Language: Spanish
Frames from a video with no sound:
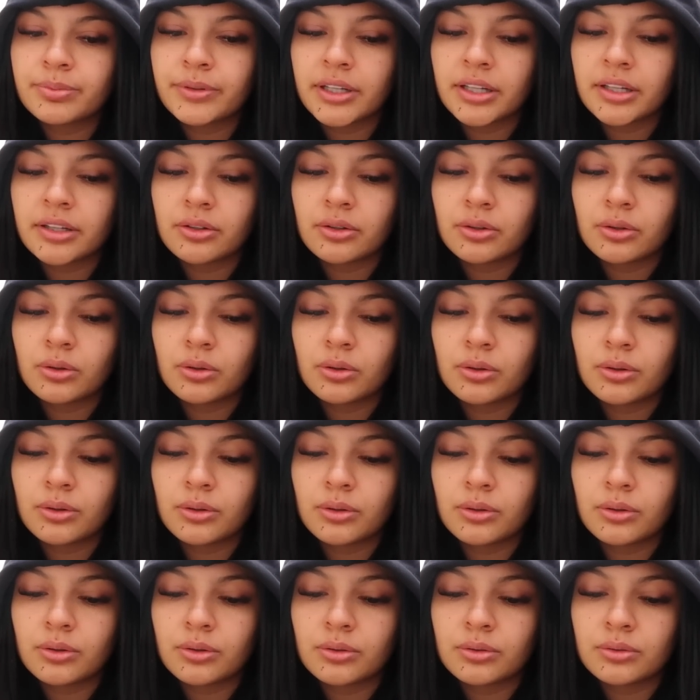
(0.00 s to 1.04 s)

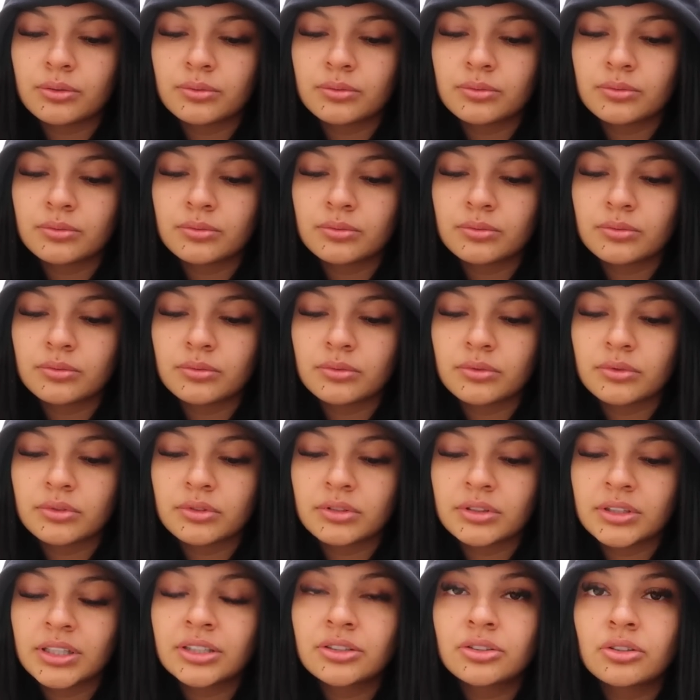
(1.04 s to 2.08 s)
pero
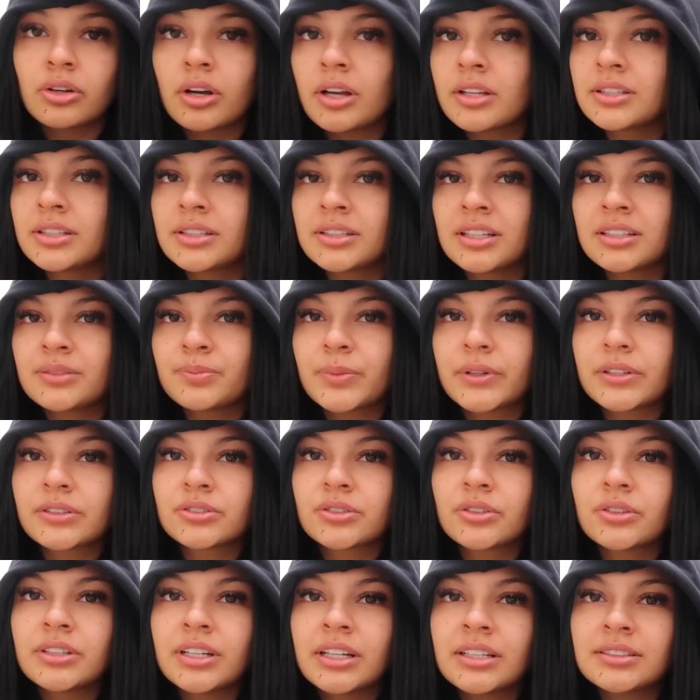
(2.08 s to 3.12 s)
de todas esas
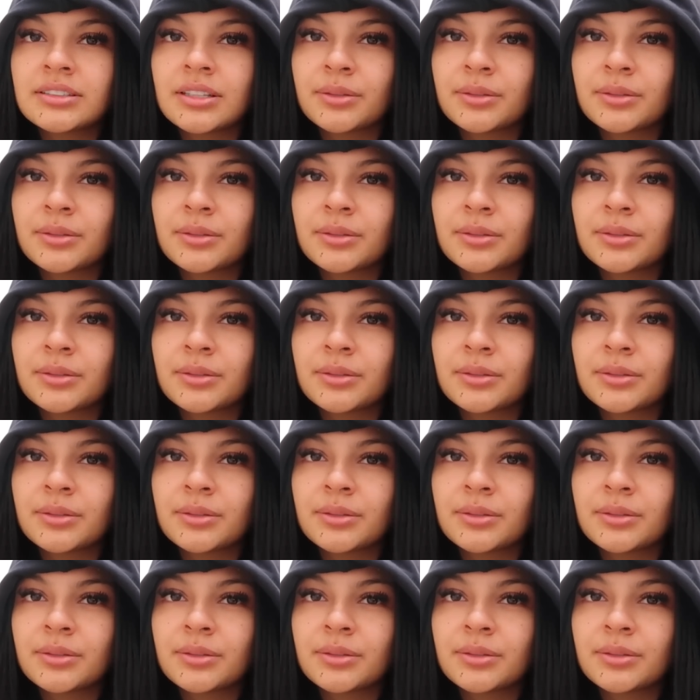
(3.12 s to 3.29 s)
personas